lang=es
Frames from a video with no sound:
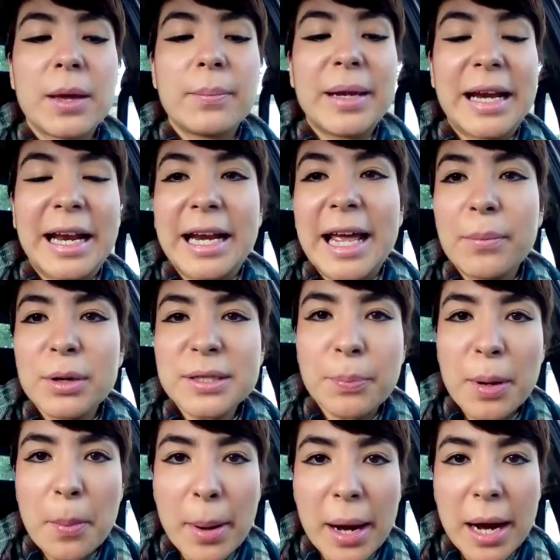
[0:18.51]
Miren, hemos
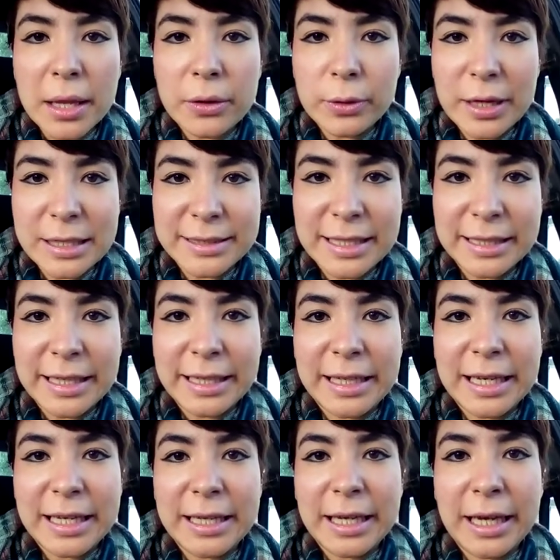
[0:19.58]
preparado una
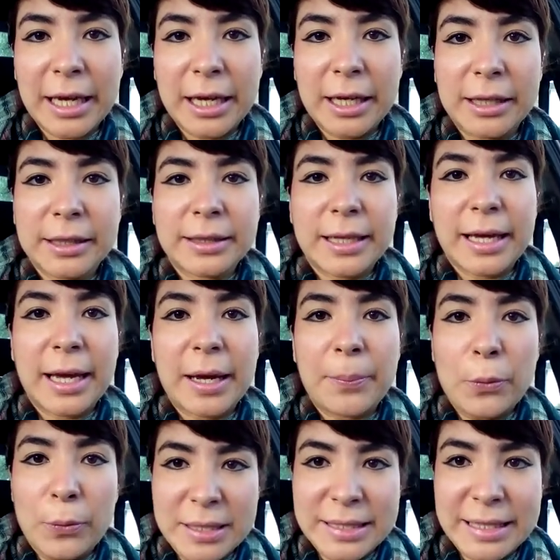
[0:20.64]
estrategia de, de
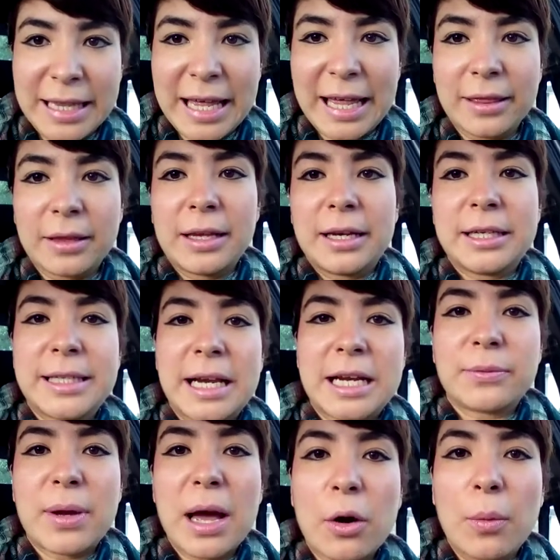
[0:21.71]
publicidad. Se
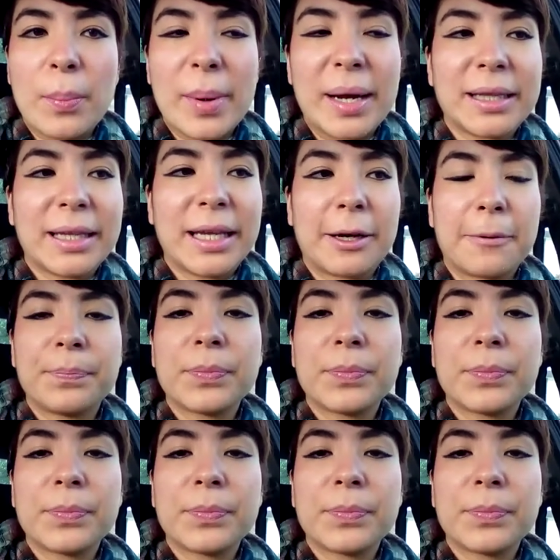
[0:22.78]
las voy a compartir.